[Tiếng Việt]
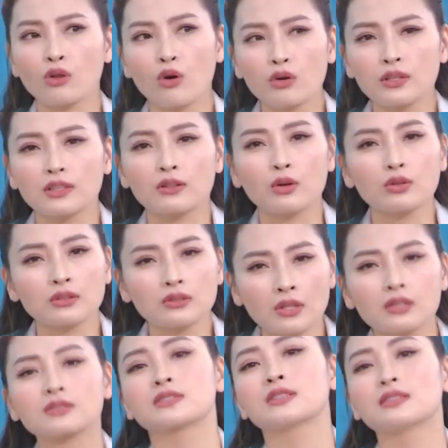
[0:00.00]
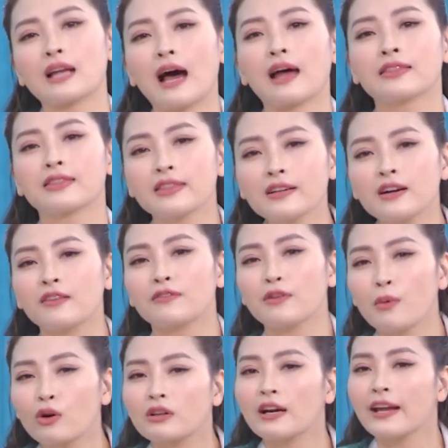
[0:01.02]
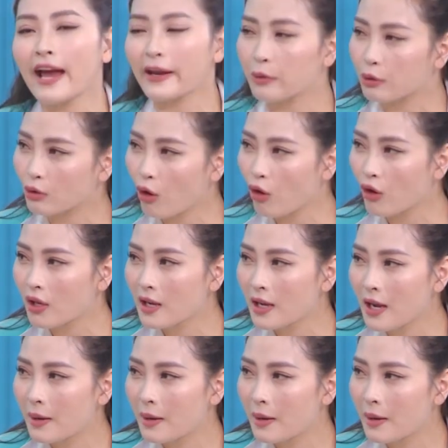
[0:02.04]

tôi thì tôi thực sự là ấn tượng với một người anh của tôi